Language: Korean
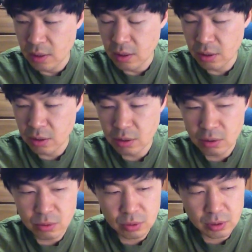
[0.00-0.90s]

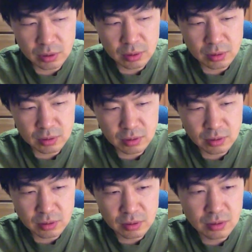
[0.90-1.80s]
어,
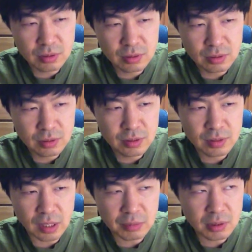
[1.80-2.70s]
코드를
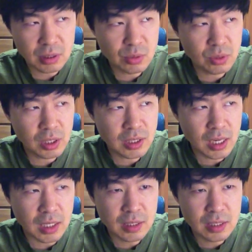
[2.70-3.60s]
잡을 때 소리가 잘
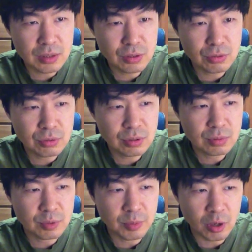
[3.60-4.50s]
안 나는
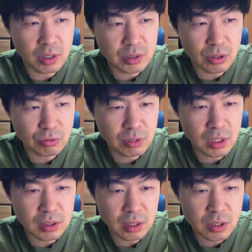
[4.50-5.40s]
경우는 뭐 몇 가지 경우가
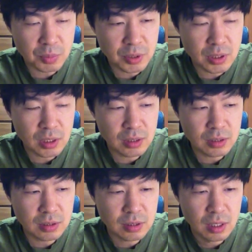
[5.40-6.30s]
있는데 첫
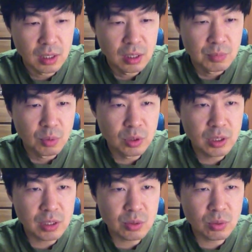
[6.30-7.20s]
번째는
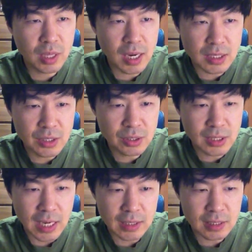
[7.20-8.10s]
본인의 손의 악력이
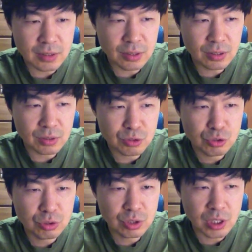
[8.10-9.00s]
약해서
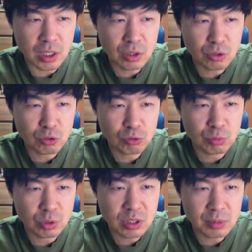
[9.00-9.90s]
줄을 제대로
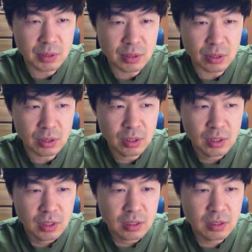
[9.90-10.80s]
못 잡아서
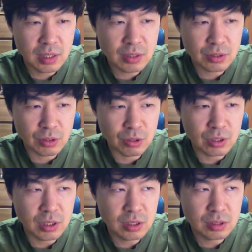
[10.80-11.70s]
그래서 경,
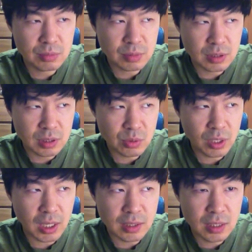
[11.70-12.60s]
있는 이제
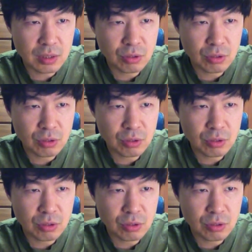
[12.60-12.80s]
소리가 안 나는